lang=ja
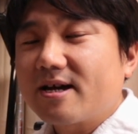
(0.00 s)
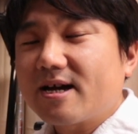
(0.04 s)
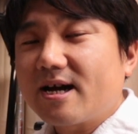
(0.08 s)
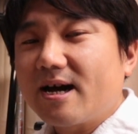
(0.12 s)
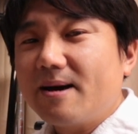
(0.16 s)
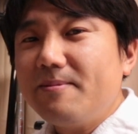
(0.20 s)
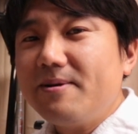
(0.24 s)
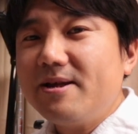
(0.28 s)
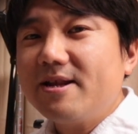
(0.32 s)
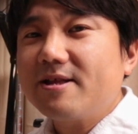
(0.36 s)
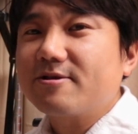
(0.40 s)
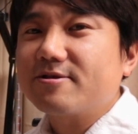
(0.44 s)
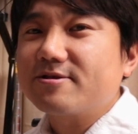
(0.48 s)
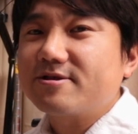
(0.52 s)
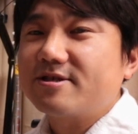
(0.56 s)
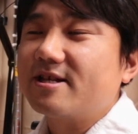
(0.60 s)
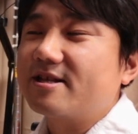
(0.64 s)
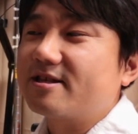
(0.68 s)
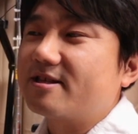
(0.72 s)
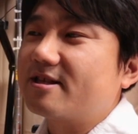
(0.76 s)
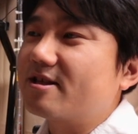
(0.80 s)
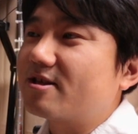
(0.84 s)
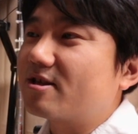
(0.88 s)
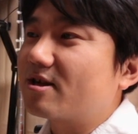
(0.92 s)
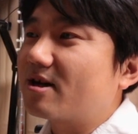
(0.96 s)
カメラの
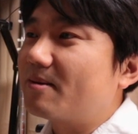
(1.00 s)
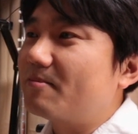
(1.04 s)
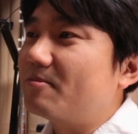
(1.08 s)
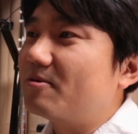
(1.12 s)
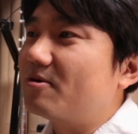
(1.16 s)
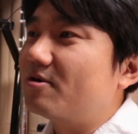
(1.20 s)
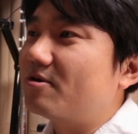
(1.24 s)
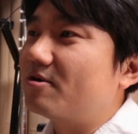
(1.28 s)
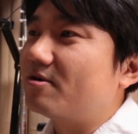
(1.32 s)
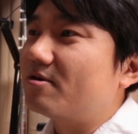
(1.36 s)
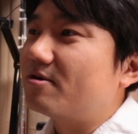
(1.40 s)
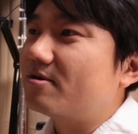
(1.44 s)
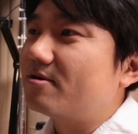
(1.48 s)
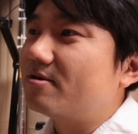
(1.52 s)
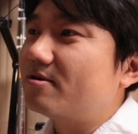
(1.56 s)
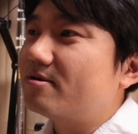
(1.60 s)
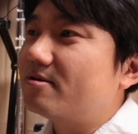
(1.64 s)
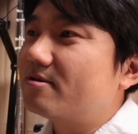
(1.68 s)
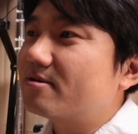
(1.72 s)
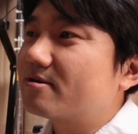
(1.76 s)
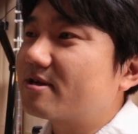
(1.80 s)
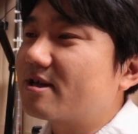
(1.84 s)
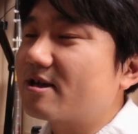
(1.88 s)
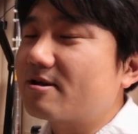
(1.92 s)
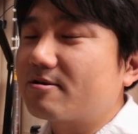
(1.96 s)
設定とかも
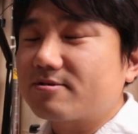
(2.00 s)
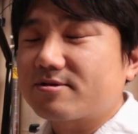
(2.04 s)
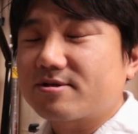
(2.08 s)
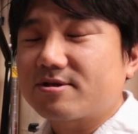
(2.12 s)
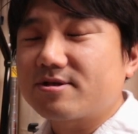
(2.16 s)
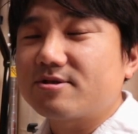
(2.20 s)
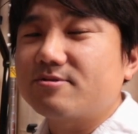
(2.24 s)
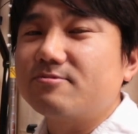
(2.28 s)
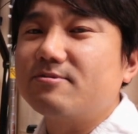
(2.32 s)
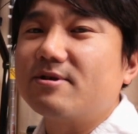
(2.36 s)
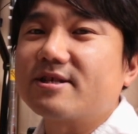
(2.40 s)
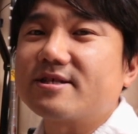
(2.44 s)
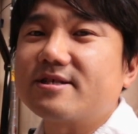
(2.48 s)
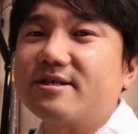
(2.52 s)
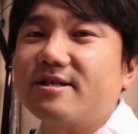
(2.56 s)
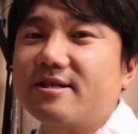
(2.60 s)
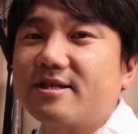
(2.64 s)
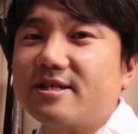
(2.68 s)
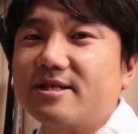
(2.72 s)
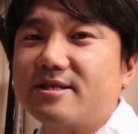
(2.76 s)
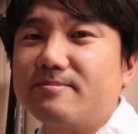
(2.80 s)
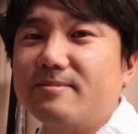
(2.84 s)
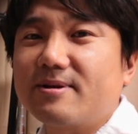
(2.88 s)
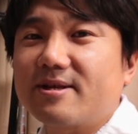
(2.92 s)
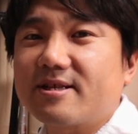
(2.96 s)
結構すぐ忘れ
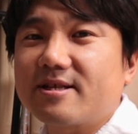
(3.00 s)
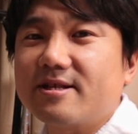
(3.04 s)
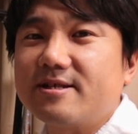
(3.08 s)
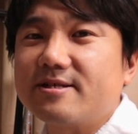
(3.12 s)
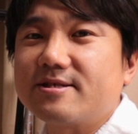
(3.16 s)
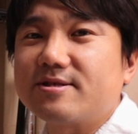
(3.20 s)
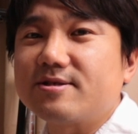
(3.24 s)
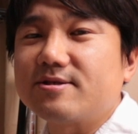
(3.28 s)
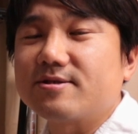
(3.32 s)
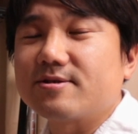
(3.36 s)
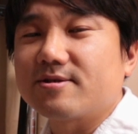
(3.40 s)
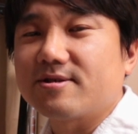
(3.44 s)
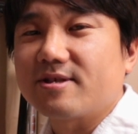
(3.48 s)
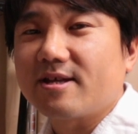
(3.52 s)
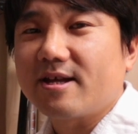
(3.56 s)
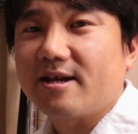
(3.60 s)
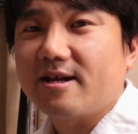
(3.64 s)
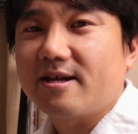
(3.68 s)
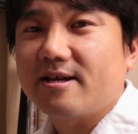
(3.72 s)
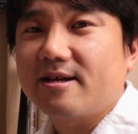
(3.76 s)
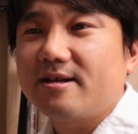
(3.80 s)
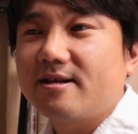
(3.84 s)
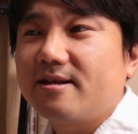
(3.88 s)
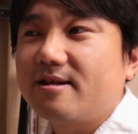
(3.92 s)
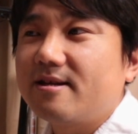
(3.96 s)
てしまったりするの
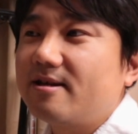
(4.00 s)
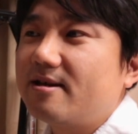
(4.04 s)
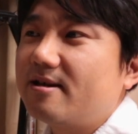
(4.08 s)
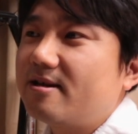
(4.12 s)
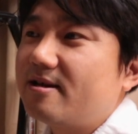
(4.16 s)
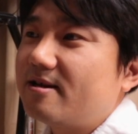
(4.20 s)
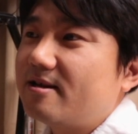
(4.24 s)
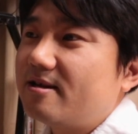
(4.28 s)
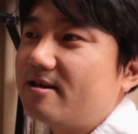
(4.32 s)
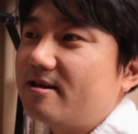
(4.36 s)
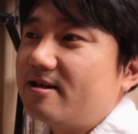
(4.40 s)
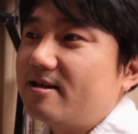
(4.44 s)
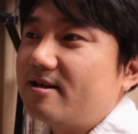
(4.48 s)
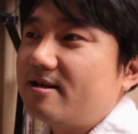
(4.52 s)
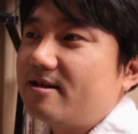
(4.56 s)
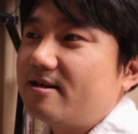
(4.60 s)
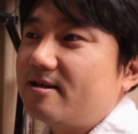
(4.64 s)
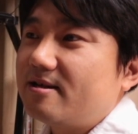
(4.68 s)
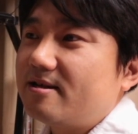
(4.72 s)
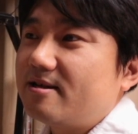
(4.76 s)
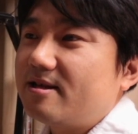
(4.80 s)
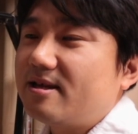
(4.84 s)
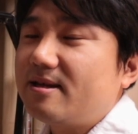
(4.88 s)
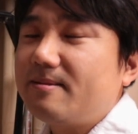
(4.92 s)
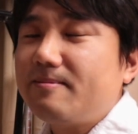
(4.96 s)
で
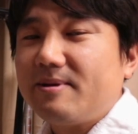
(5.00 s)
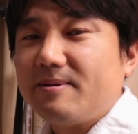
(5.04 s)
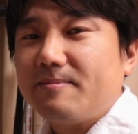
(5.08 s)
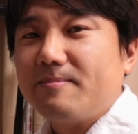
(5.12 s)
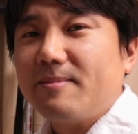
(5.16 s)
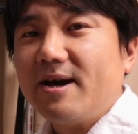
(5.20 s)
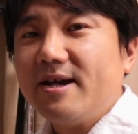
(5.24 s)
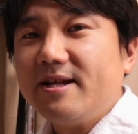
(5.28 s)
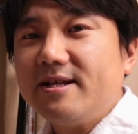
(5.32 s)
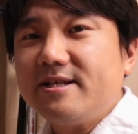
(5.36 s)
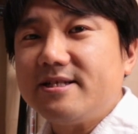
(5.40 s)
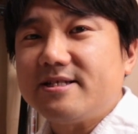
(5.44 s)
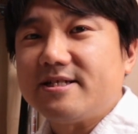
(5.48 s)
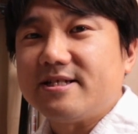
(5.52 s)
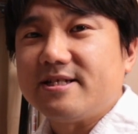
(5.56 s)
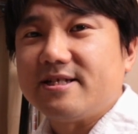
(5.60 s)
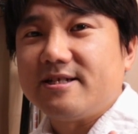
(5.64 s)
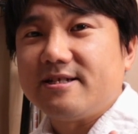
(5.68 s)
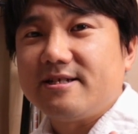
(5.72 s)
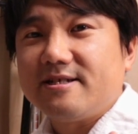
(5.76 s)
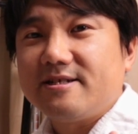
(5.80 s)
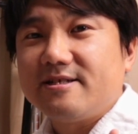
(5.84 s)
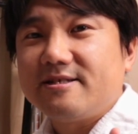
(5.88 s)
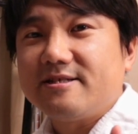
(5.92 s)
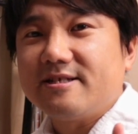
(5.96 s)
日々毎
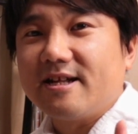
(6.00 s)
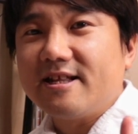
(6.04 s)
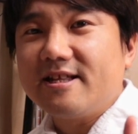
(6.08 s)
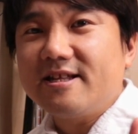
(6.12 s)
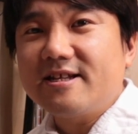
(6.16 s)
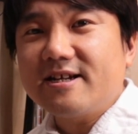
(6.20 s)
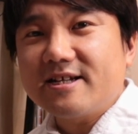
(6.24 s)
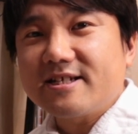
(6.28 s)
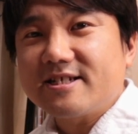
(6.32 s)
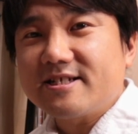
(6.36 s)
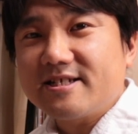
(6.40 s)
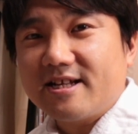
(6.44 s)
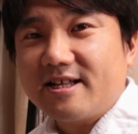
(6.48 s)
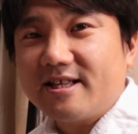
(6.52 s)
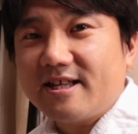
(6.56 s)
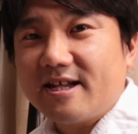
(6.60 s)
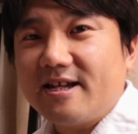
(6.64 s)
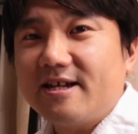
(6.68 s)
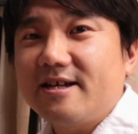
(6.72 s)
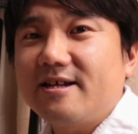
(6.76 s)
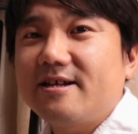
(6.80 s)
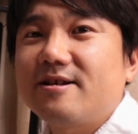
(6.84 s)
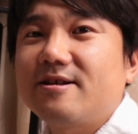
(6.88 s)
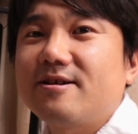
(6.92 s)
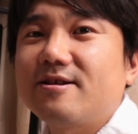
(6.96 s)
日何かしら
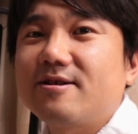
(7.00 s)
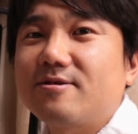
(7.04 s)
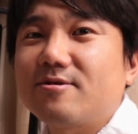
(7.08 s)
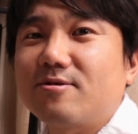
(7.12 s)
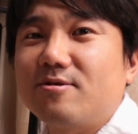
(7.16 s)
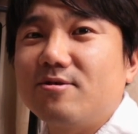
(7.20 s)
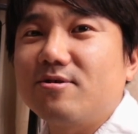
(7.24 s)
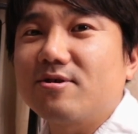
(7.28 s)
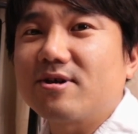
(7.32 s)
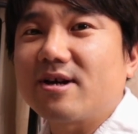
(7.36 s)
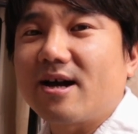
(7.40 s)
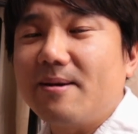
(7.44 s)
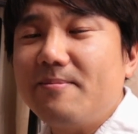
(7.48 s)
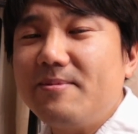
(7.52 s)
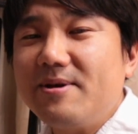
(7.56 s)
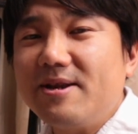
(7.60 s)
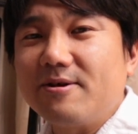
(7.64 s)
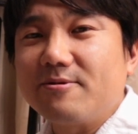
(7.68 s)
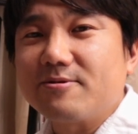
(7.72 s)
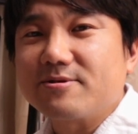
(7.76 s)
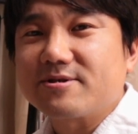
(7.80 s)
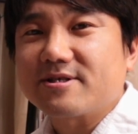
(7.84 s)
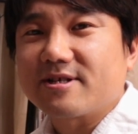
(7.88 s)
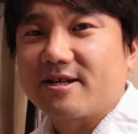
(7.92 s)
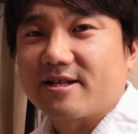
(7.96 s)
ねこの
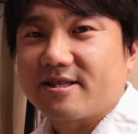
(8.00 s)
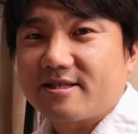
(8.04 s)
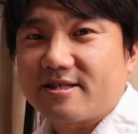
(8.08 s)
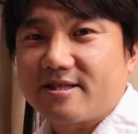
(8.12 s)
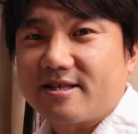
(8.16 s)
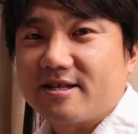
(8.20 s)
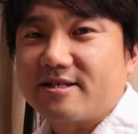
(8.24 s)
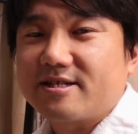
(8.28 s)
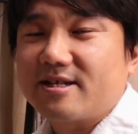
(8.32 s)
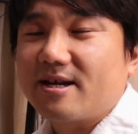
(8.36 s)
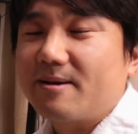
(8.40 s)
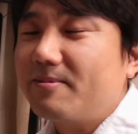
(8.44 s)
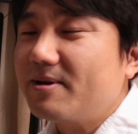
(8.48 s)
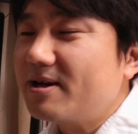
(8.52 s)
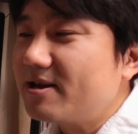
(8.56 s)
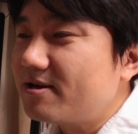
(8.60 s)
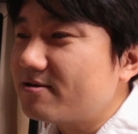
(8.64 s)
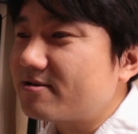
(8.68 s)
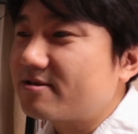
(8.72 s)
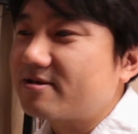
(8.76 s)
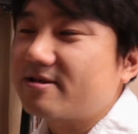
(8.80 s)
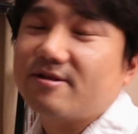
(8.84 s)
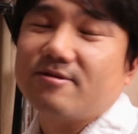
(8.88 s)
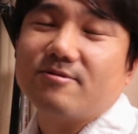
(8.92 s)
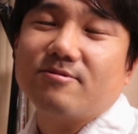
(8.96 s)
カメラを使って喋
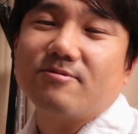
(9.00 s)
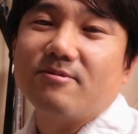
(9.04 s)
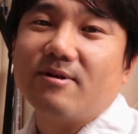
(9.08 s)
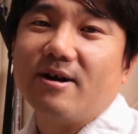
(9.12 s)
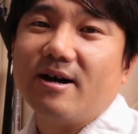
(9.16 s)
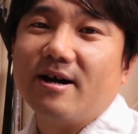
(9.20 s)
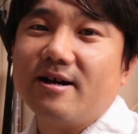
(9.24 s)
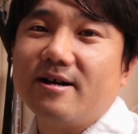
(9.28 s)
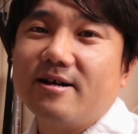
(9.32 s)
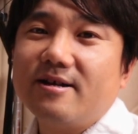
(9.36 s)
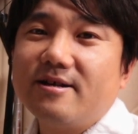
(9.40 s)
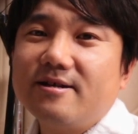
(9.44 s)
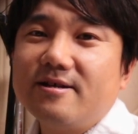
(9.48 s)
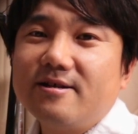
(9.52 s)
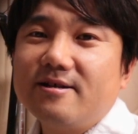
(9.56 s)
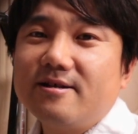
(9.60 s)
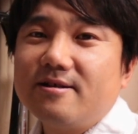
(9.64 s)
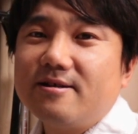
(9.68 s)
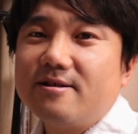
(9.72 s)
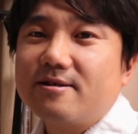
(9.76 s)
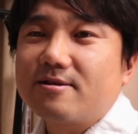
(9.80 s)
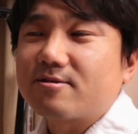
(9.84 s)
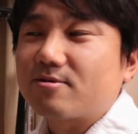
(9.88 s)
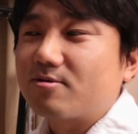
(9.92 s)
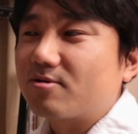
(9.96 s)
るっていうのは
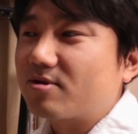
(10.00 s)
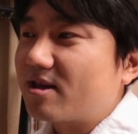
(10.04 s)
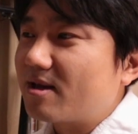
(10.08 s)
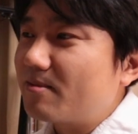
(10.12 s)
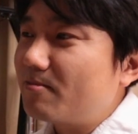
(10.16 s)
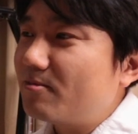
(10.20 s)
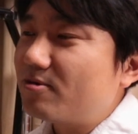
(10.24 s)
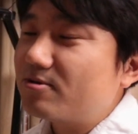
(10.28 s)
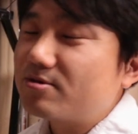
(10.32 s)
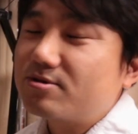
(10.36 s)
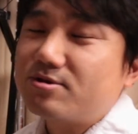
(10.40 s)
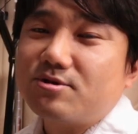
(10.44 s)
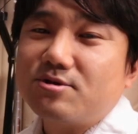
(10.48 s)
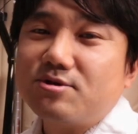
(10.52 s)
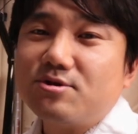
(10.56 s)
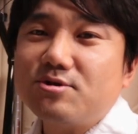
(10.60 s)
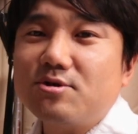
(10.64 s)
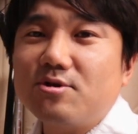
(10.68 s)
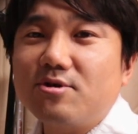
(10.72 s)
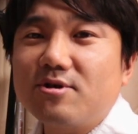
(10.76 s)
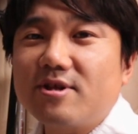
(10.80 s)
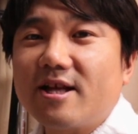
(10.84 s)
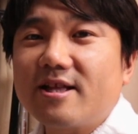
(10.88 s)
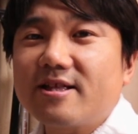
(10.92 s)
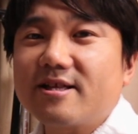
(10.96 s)
とても重
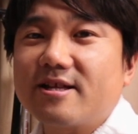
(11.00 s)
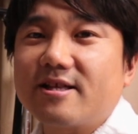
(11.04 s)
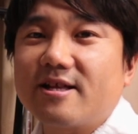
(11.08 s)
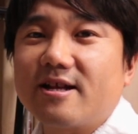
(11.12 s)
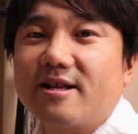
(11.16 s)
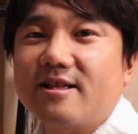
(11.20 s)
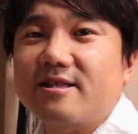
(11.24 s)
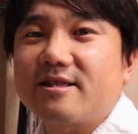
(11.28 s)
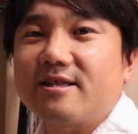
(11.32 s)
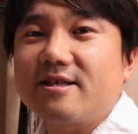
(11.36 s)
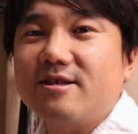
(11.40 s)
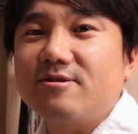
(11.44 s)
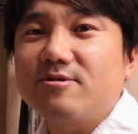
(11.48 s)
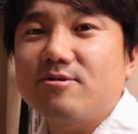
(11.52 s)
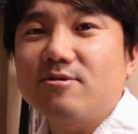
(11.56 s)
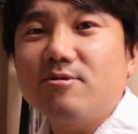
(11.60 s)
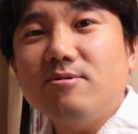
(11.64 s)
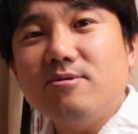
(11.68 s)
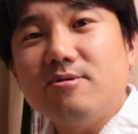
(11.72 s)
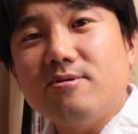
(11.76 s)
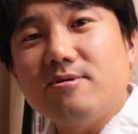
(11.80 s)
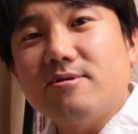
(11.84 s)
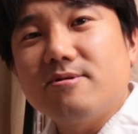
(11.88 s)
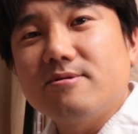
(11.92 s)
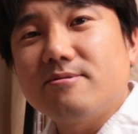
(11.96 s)
要なんだなっていう
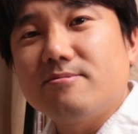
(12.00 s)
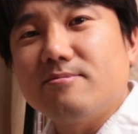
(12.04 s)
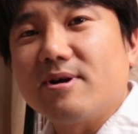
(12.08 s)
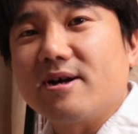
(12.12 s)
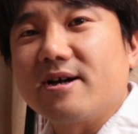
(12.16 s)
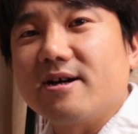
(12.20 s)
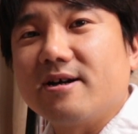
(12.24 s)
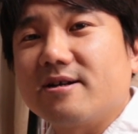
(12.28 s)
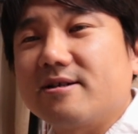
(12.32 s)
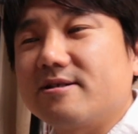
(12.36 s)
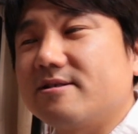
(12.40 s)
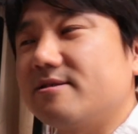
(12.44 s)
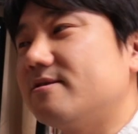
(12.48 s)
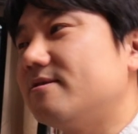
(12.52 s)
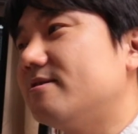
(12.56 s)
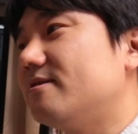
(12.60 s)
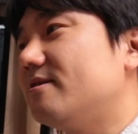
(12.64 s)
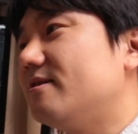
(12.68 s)
のをまあ